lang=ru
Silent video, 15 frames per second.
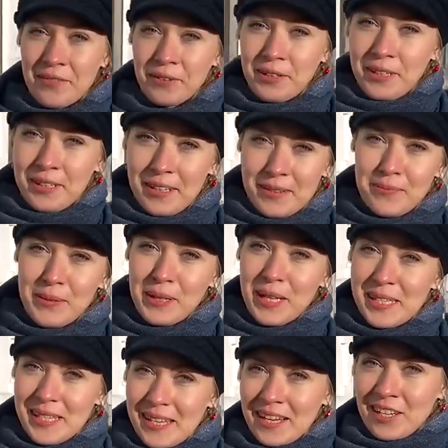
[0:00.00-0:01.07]
Вот этот
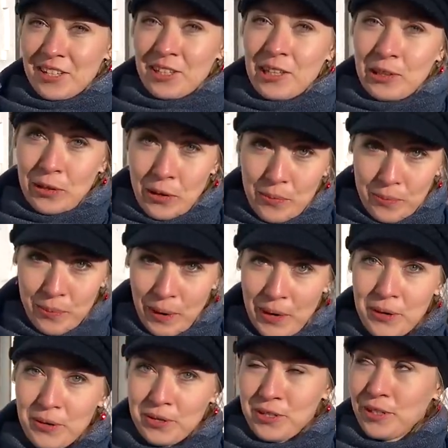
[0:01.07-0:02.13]
белоснежный дом,
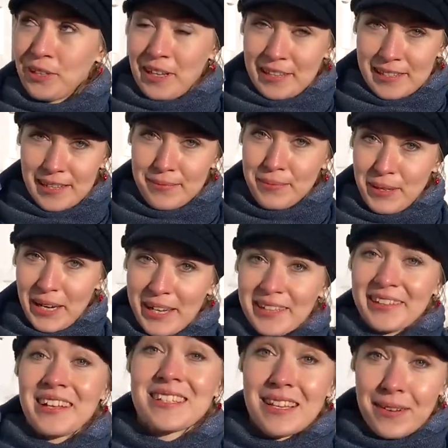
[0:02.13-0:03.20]
похожий на особняк,
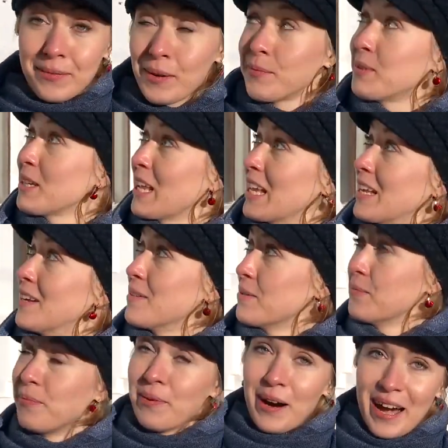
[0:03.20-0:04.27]
на самом деле
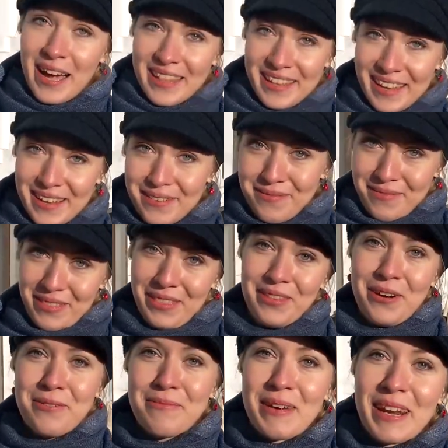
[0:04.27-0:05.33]
Ваня
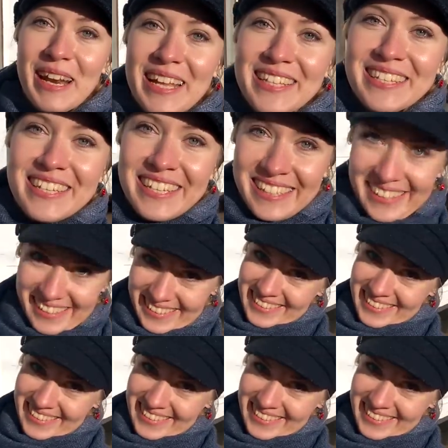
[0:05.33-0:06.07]
номер один.